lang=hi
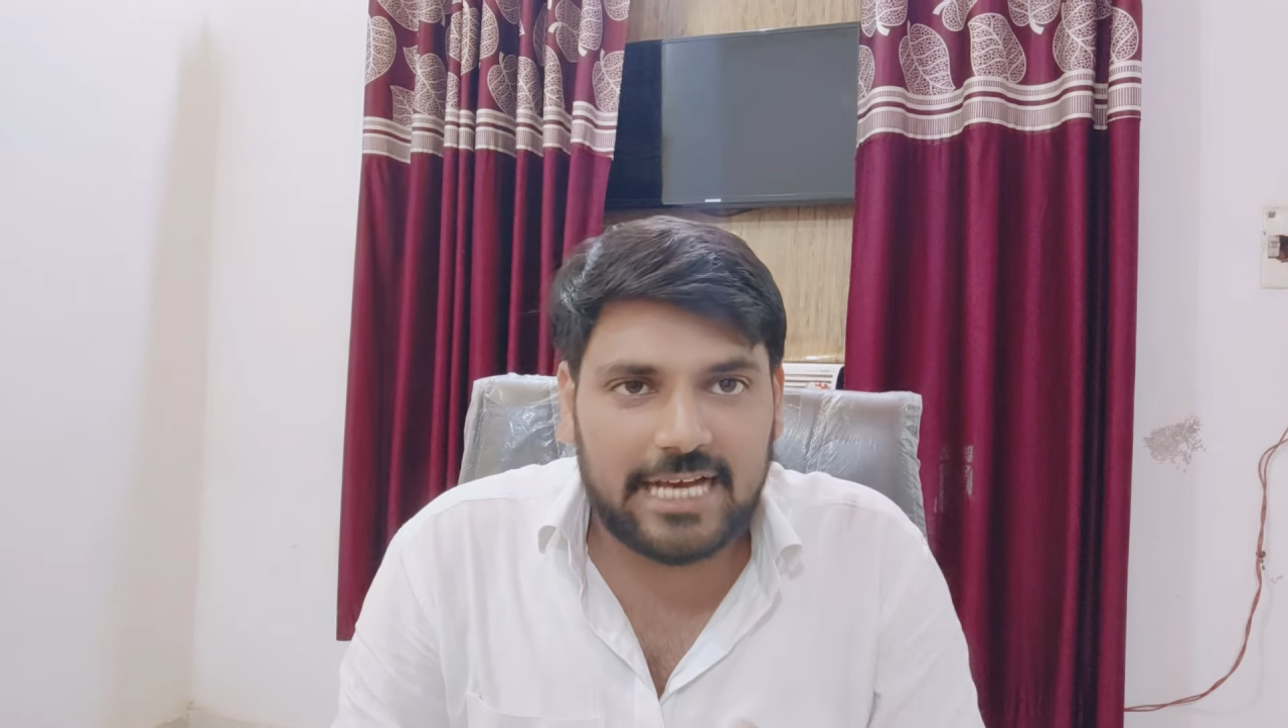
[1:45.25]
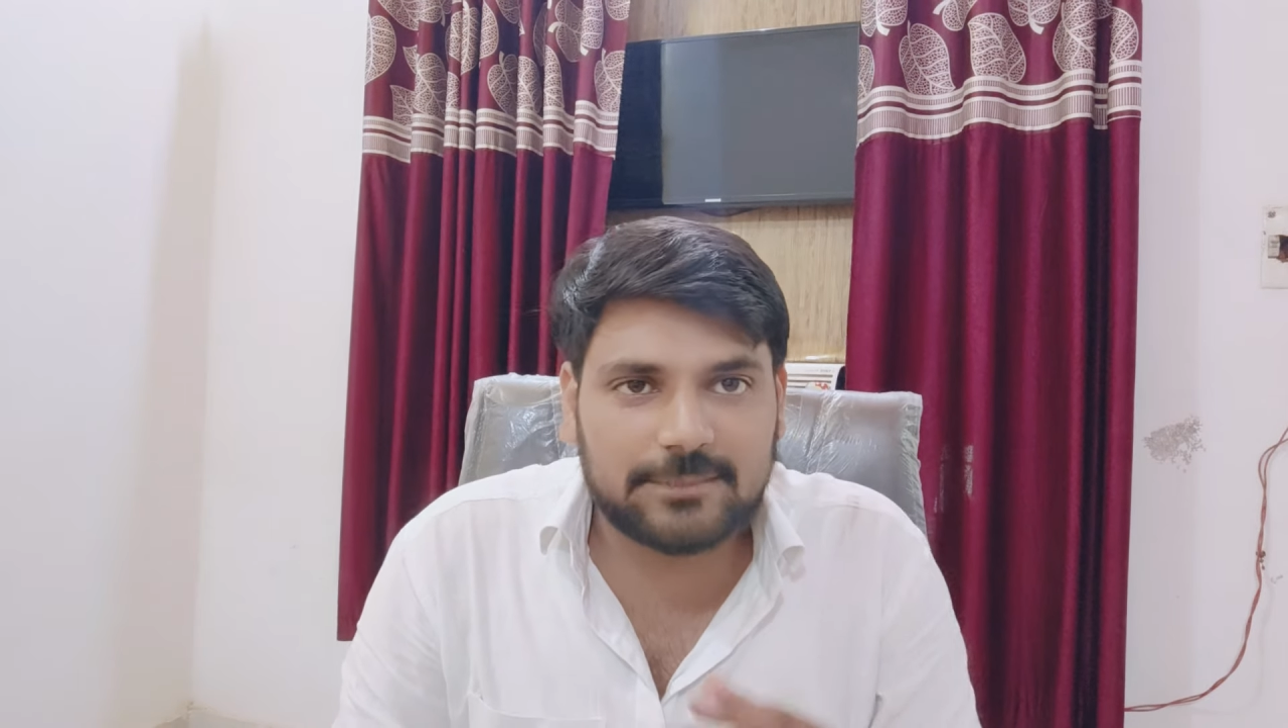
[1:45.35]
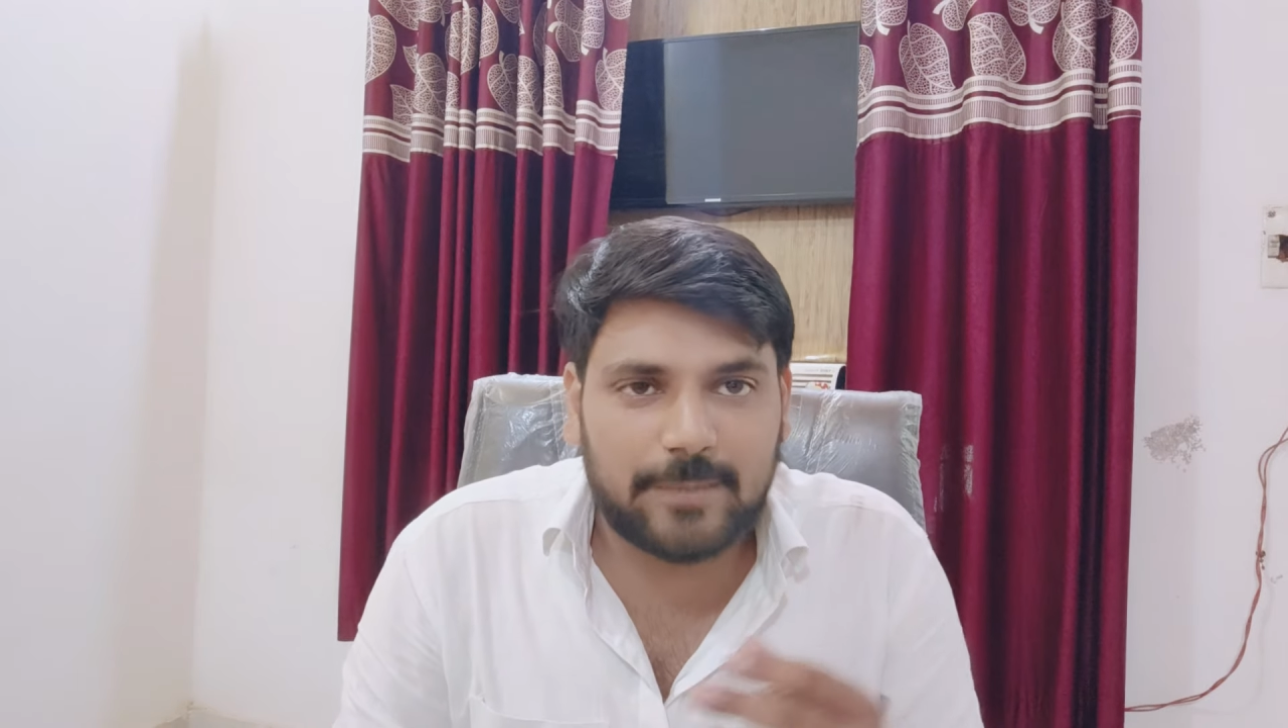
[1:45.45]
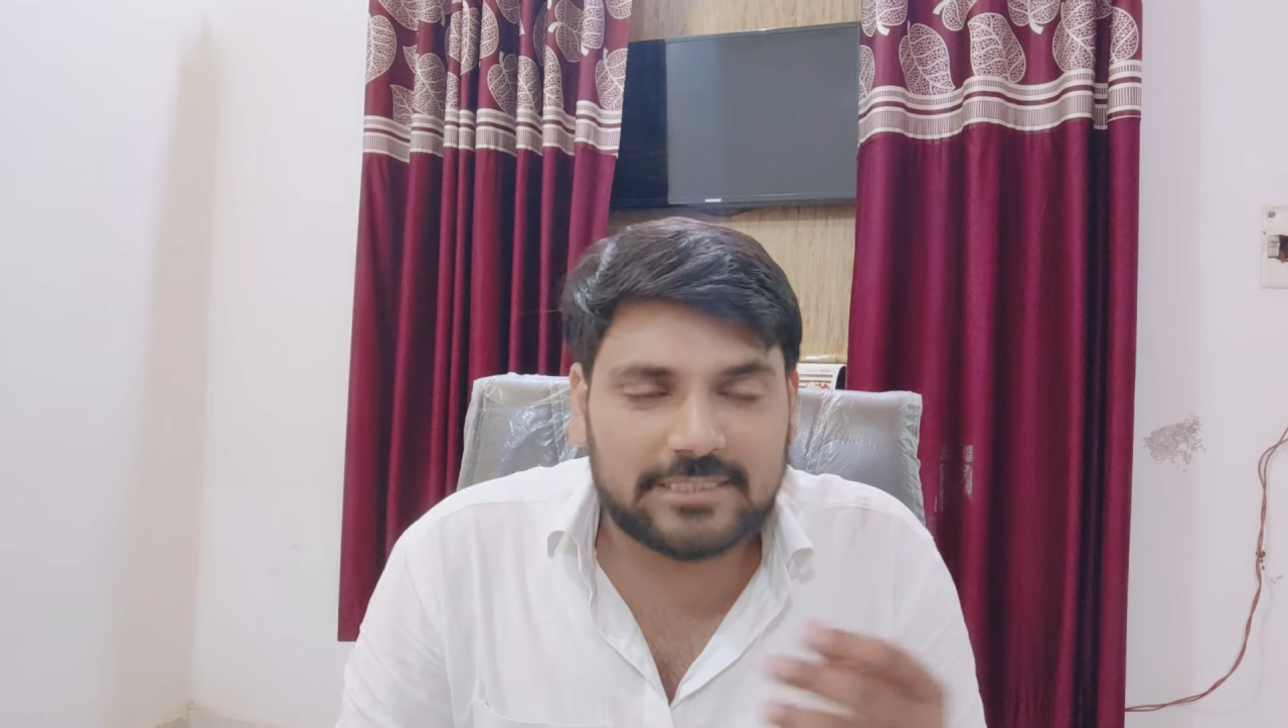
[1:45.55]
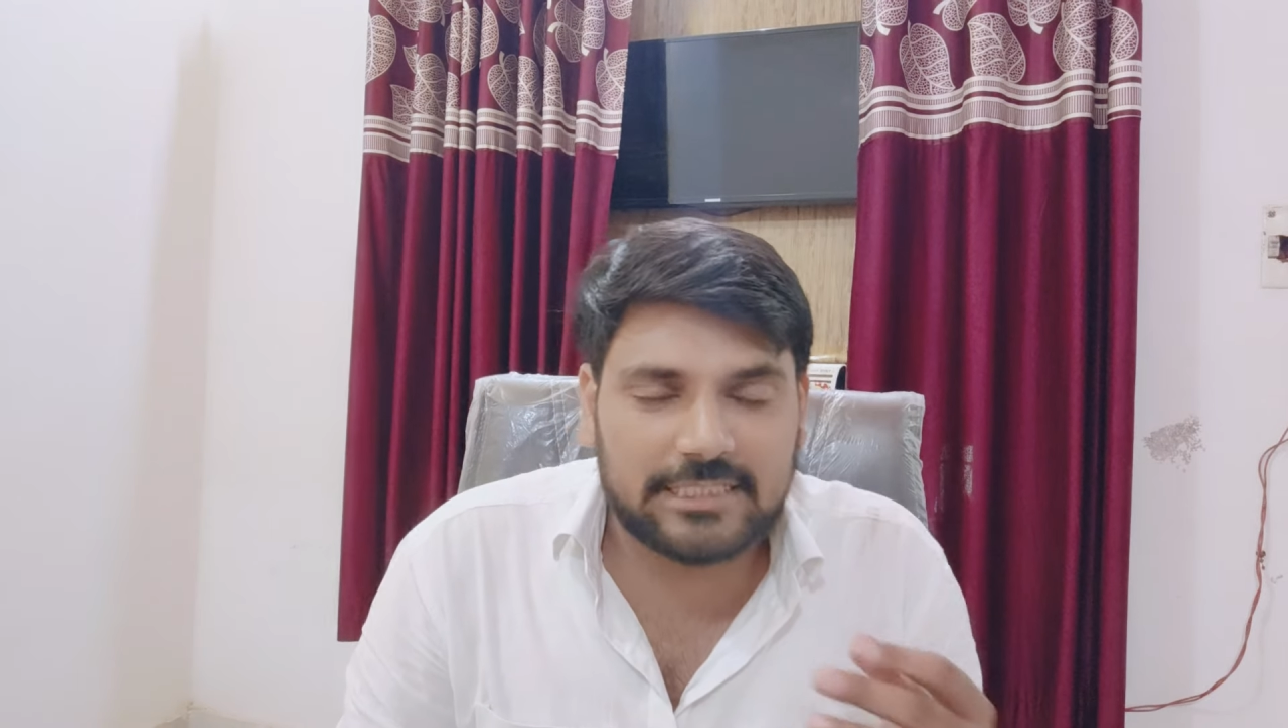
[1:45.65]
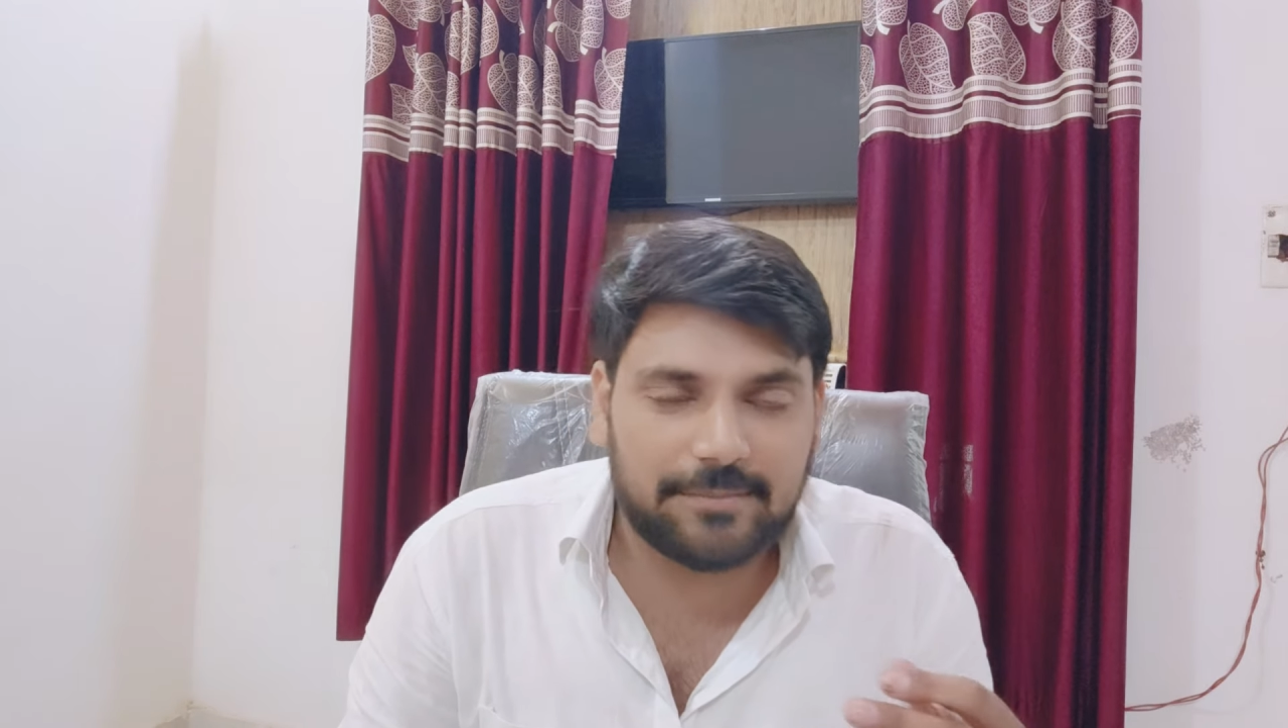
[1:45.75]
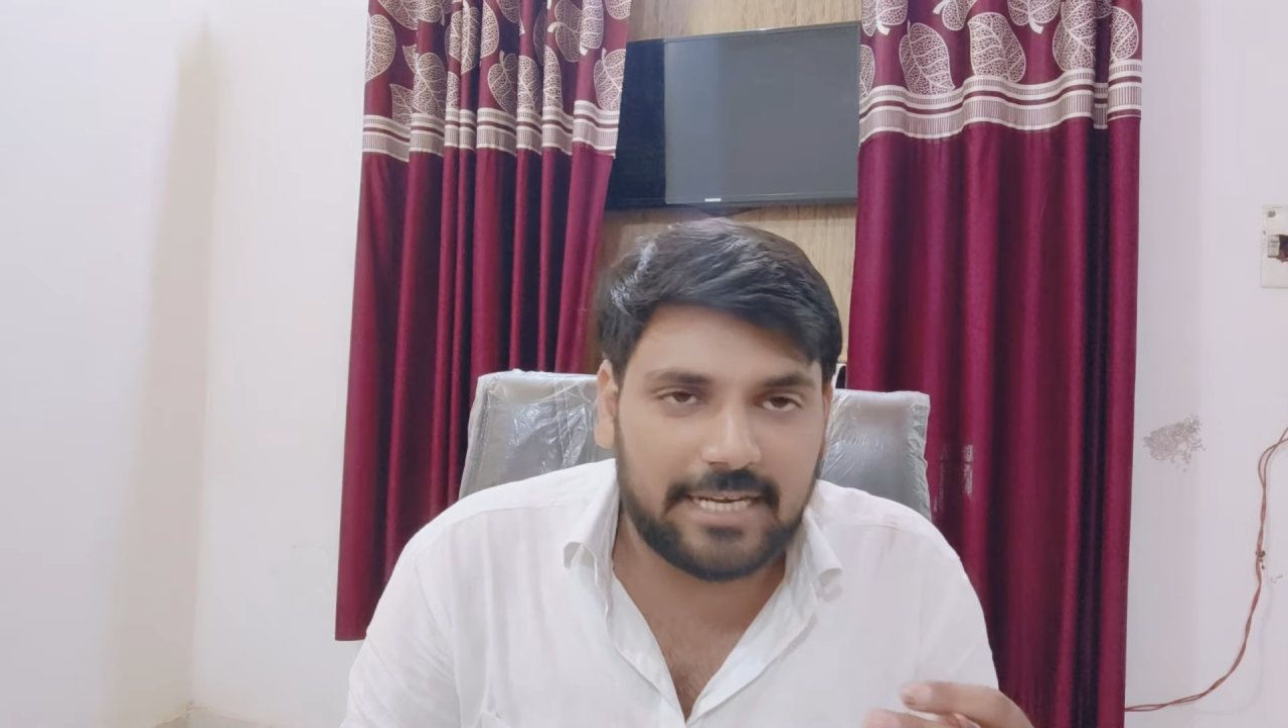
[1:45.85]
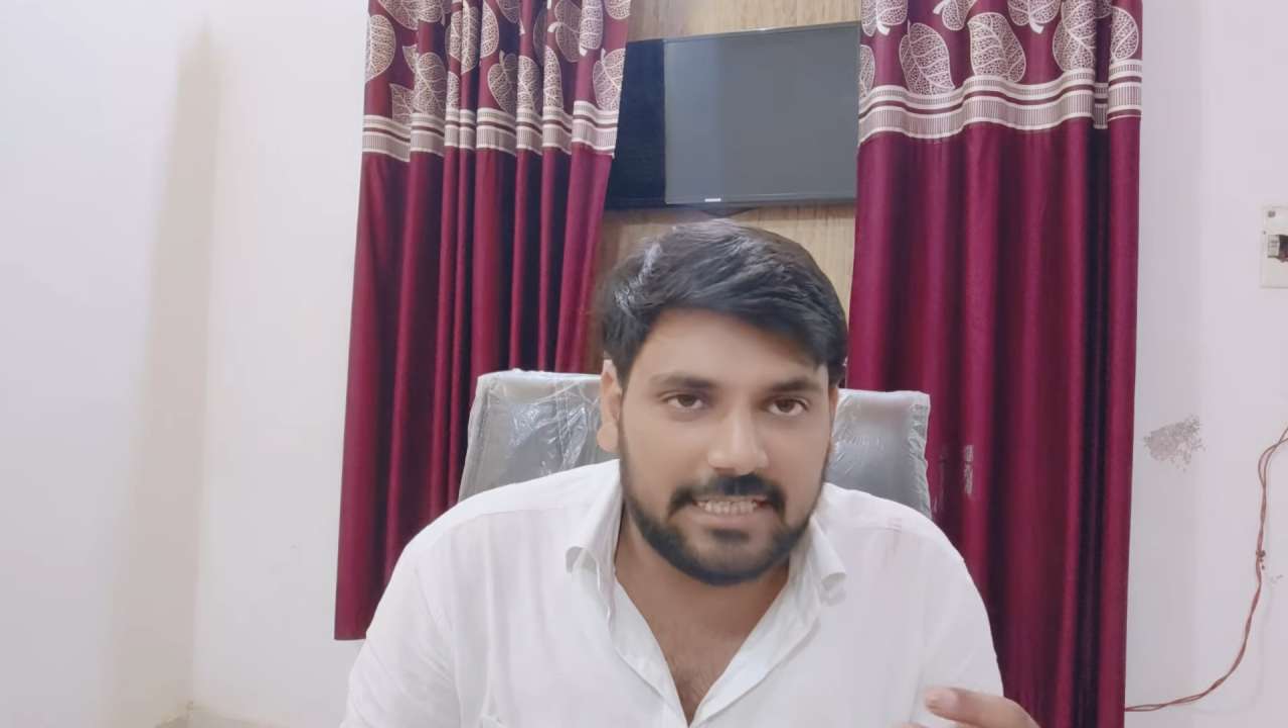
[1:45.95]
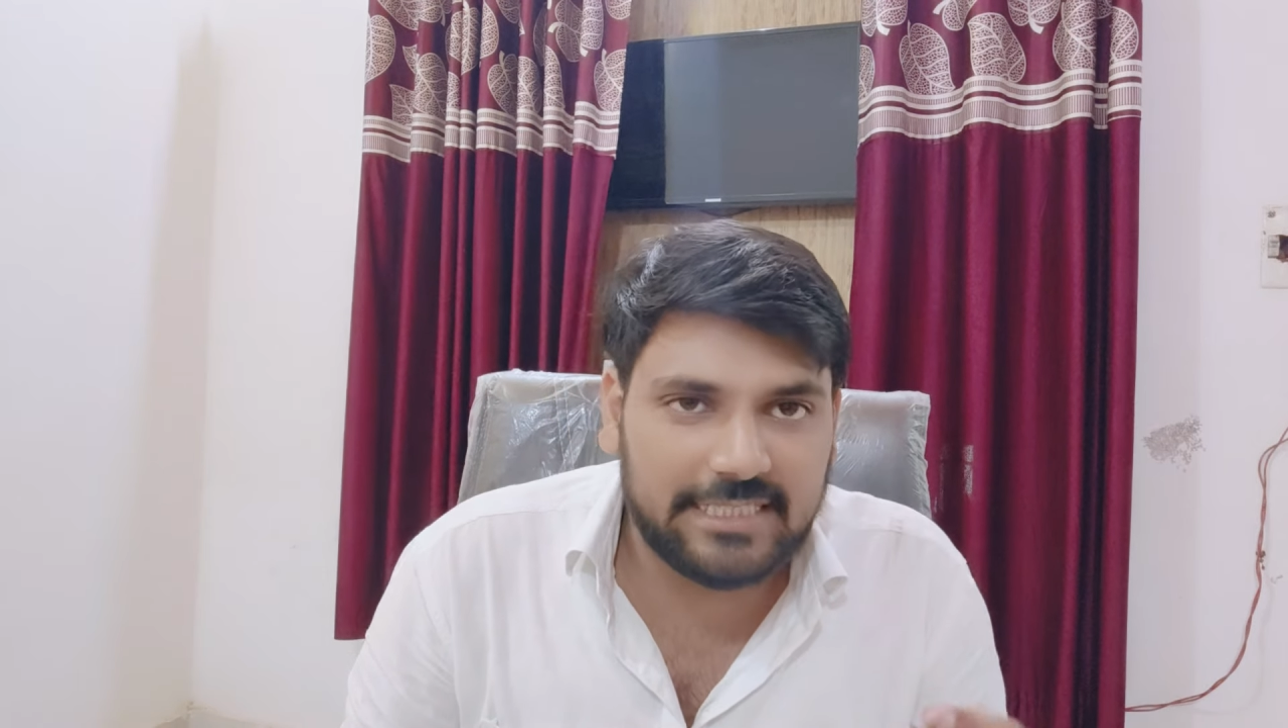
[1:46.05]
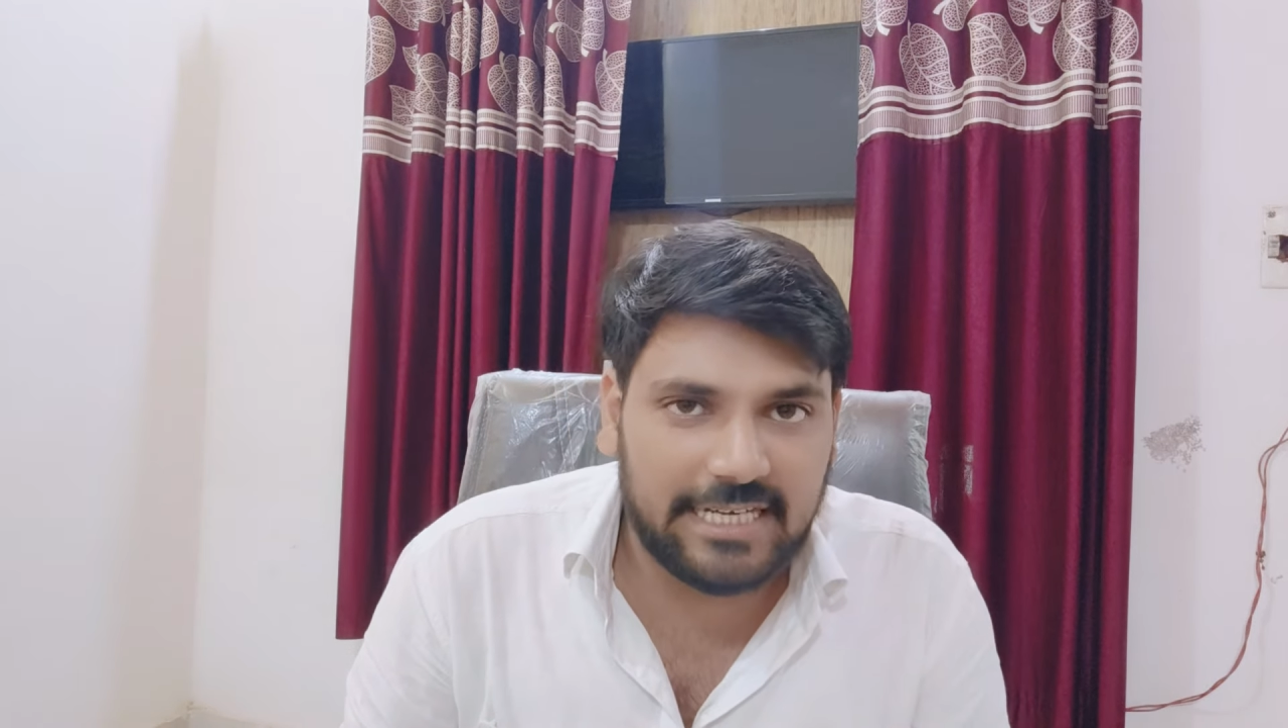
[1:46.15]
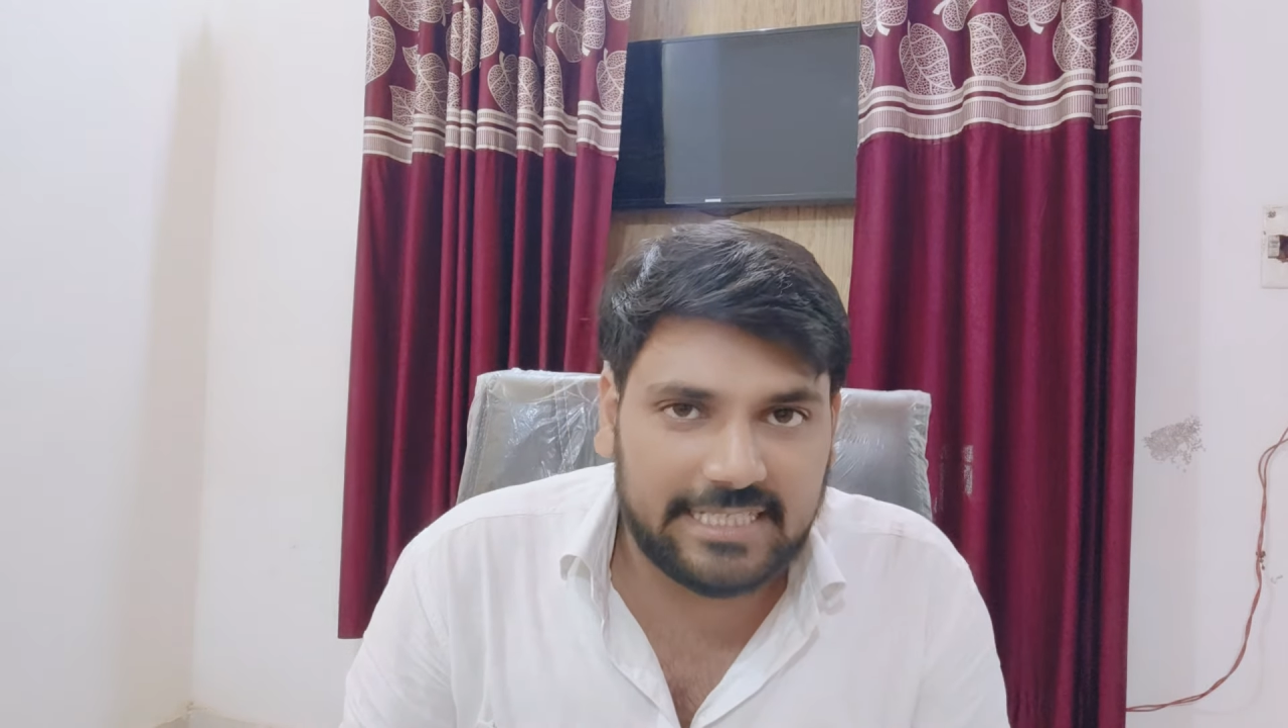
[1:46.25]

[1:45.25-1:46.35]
आसपास जैसे मान लीजिए